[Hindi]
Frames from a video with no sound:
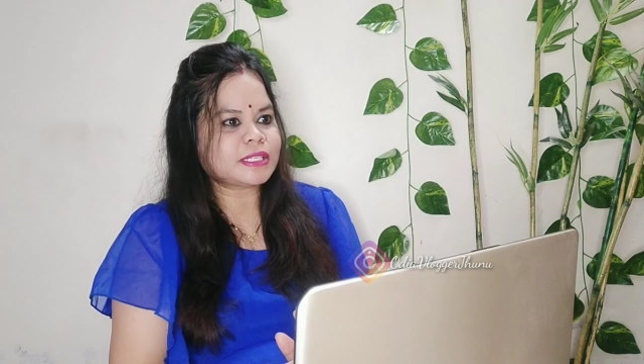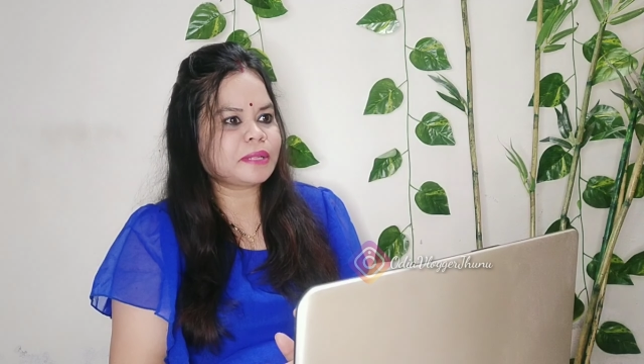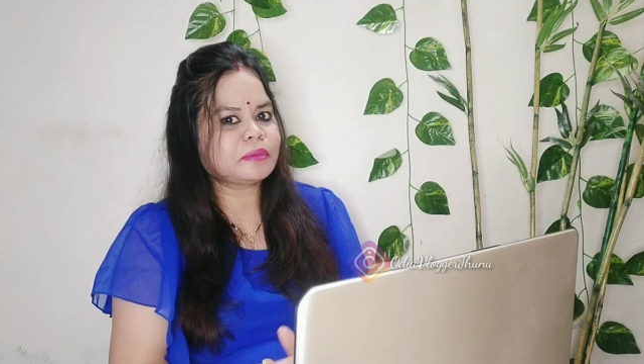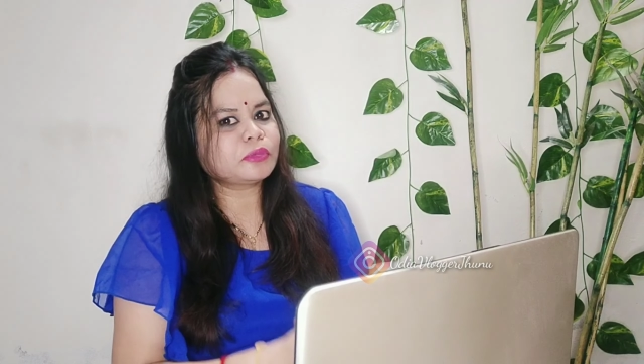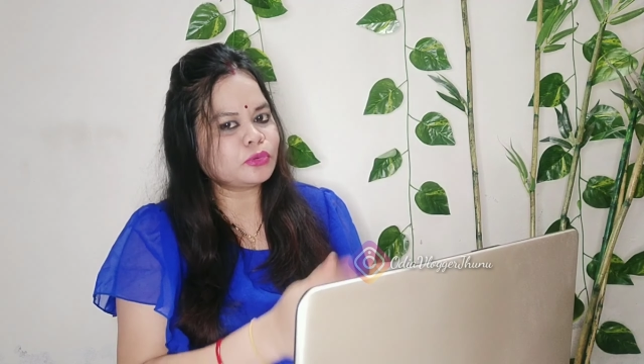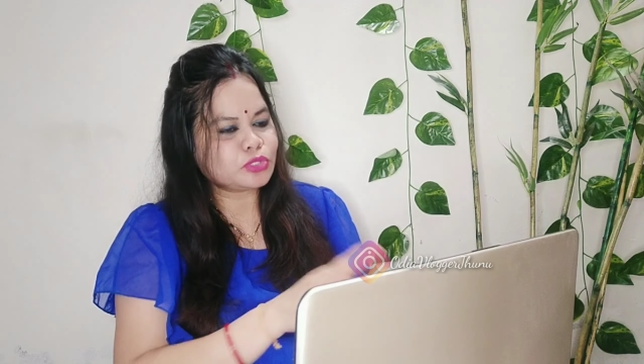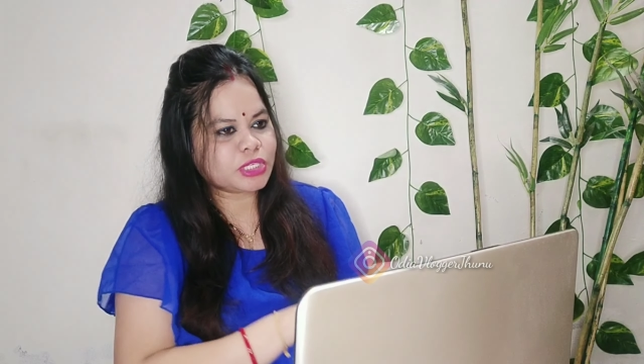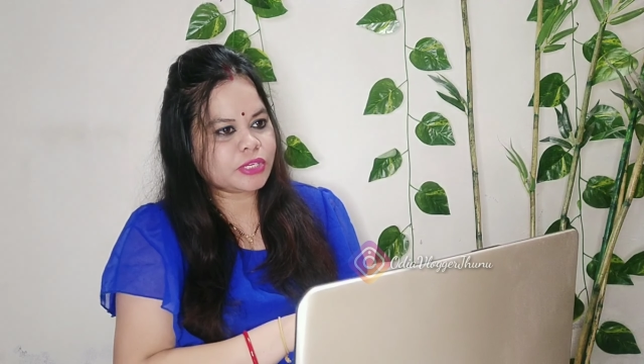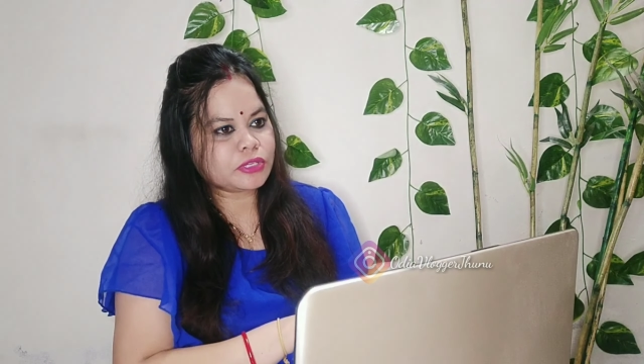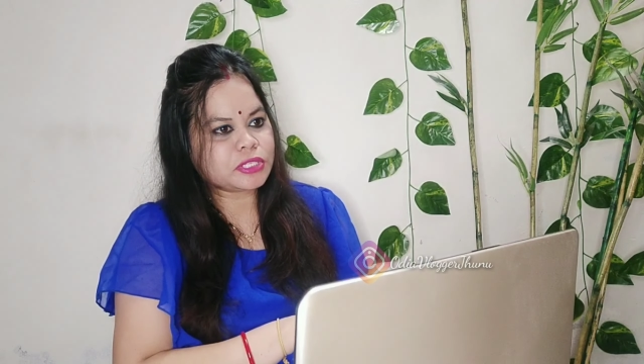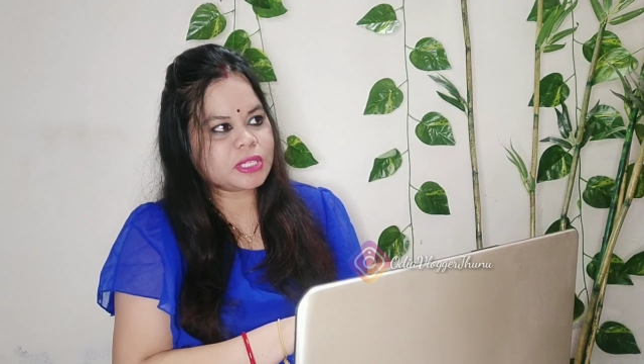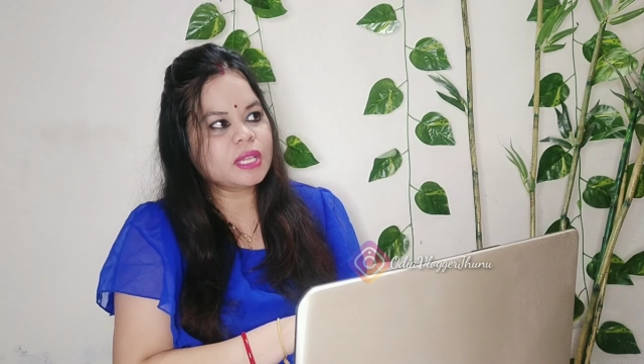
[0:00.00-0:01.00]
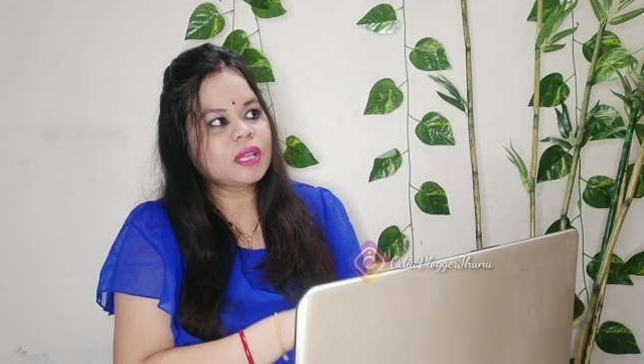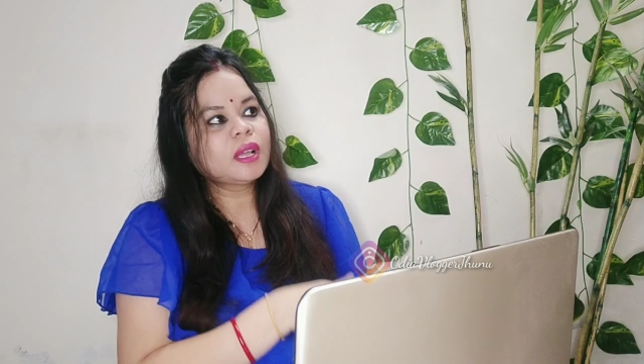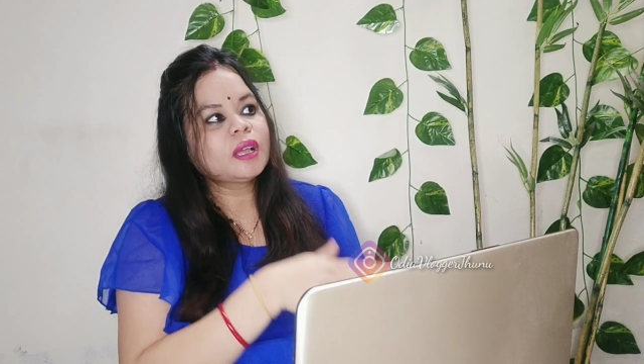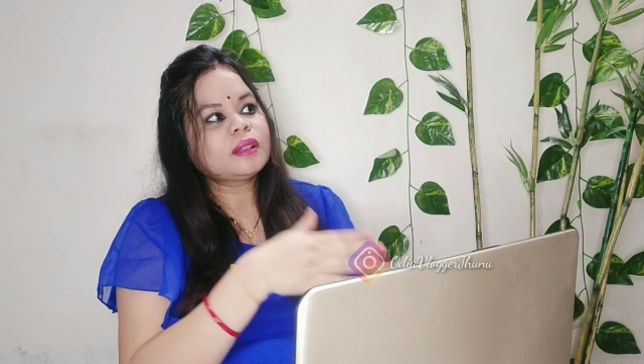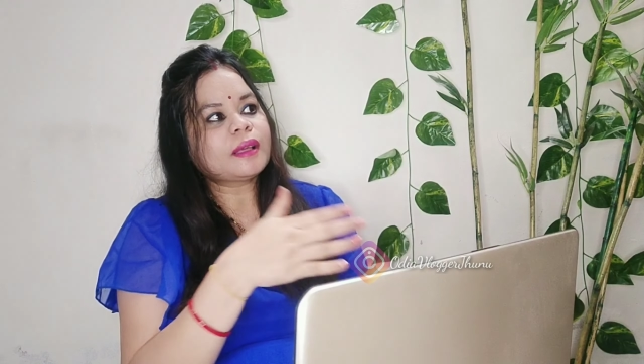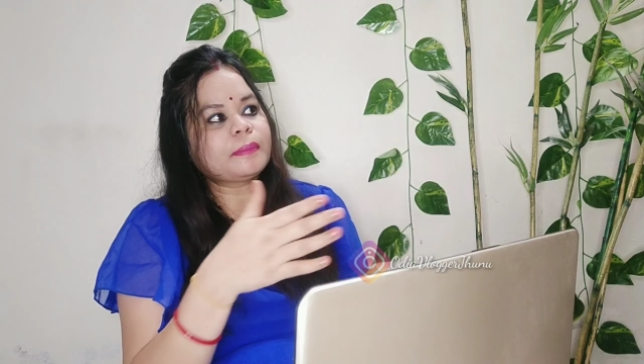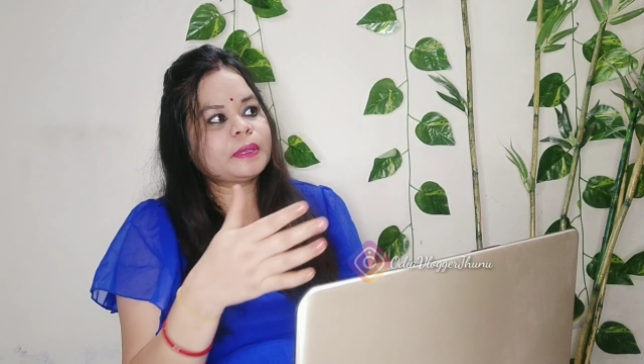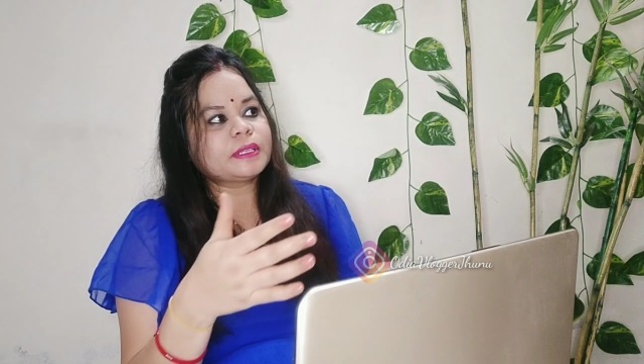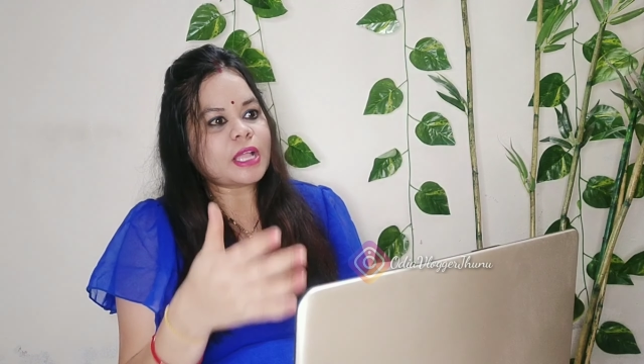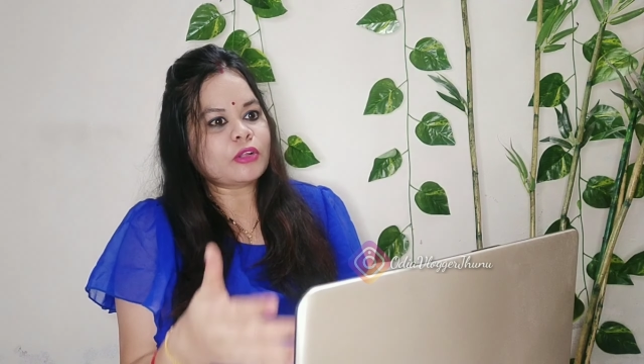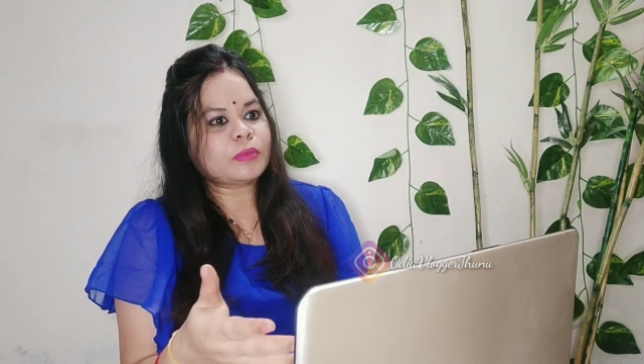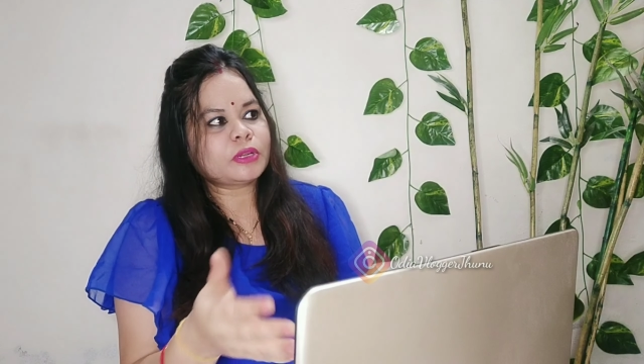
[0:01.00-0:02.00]
मुझे लुचिक रही
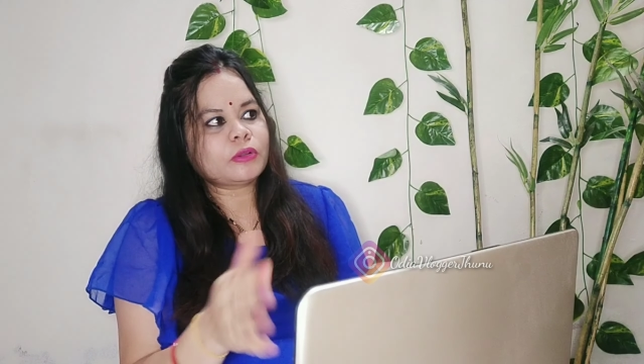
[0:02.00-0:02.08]
सांग